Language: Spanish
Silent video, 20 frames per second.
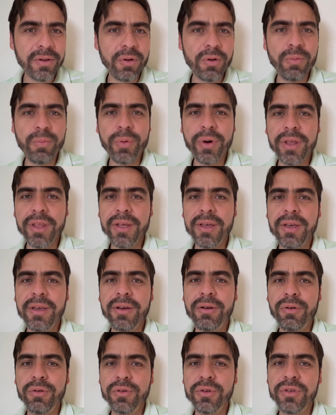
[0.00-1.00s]
o puede
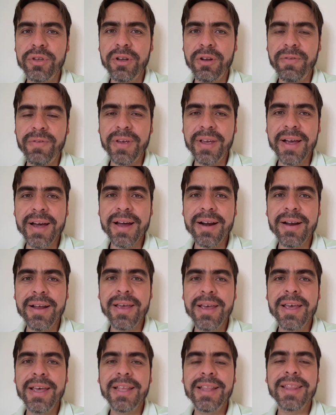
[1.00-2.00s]
incluso significar
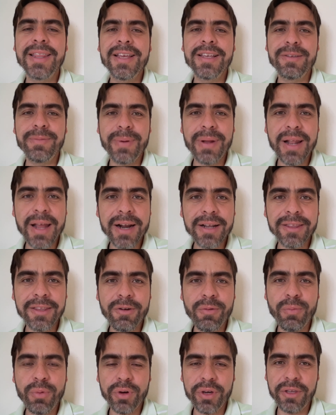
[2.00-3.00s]
desvelarte
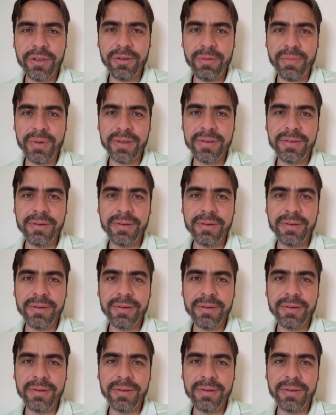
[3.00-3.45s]
un poquito más,